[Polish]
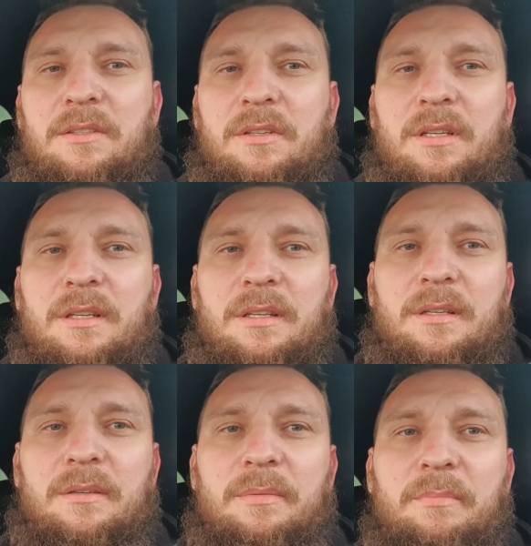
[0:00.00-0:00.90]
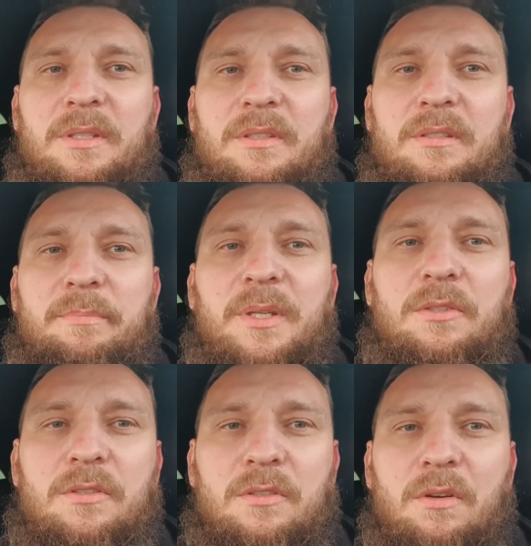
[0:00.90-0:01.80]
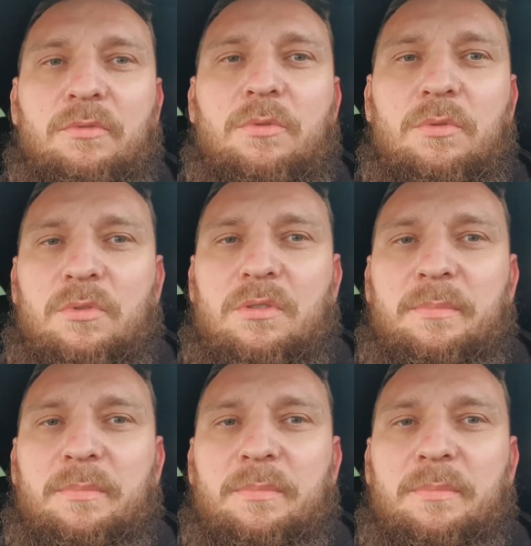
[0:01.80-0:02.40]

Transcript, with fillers: że będzie zbyt znowu dużo